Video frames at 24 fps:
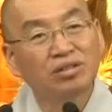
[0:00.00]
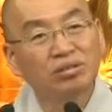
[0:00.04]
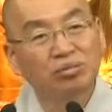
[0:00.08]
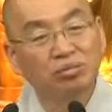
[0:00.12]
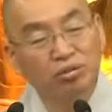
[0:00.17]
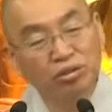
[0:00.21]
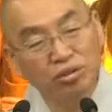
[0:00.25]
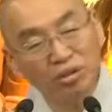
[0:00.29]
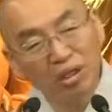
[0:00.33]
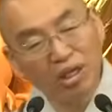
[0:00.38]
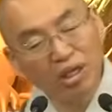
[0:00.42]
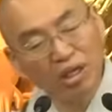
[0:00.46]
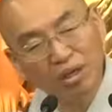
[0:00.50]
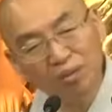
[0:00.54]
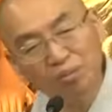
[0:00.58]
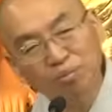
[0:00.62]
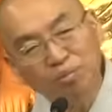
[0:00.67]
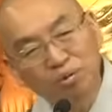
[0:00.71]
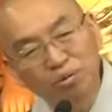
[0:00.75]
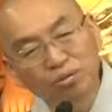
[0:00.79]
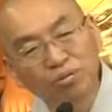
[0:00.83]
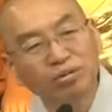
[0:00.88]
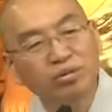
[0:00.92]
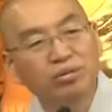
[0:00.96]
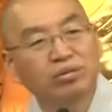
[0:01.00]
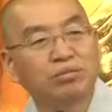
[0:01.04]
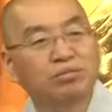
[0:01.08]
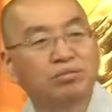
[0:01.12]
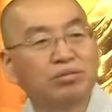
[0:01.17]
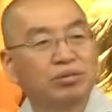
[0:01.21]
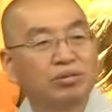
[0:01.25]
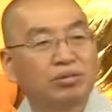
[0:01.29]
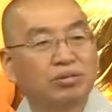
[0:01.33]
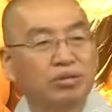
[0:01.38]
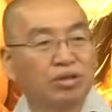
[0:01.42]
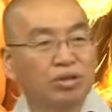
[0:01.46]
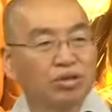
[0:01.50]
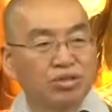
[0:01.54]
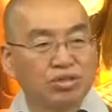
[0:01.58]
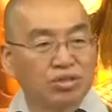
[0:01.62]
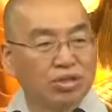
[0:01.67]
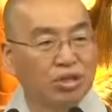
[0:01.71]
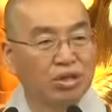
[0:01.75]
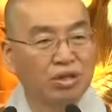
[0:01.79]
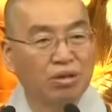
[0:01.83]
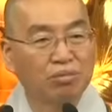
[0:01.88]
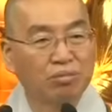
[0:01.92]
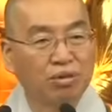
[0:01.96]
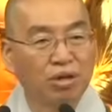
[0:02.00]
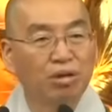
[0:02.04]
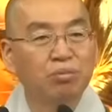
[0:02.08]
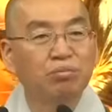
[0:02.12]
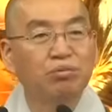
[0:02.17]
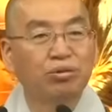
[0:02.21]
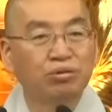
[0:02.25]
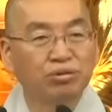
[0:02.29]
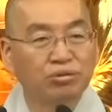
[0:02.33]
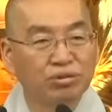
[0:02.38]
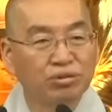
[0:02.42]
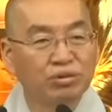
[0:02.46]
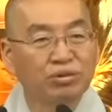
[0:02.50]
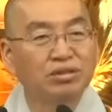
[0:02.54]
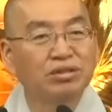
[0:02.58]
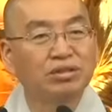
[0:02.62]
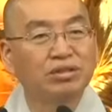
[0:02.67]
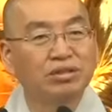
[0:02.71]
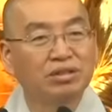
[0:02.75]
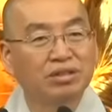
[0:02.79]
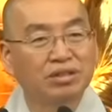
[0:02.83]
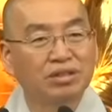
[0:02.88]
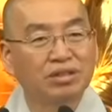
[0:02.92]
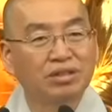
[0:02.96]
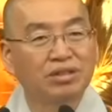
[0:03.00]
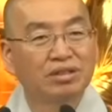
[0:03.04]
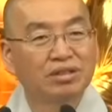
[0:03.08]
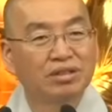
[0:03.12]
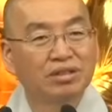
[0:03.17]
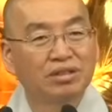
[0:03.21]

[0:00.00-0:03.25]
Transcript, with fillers: 그럼 그렇게 해보는 건 뭐 괜찮아. 한번 해보든지.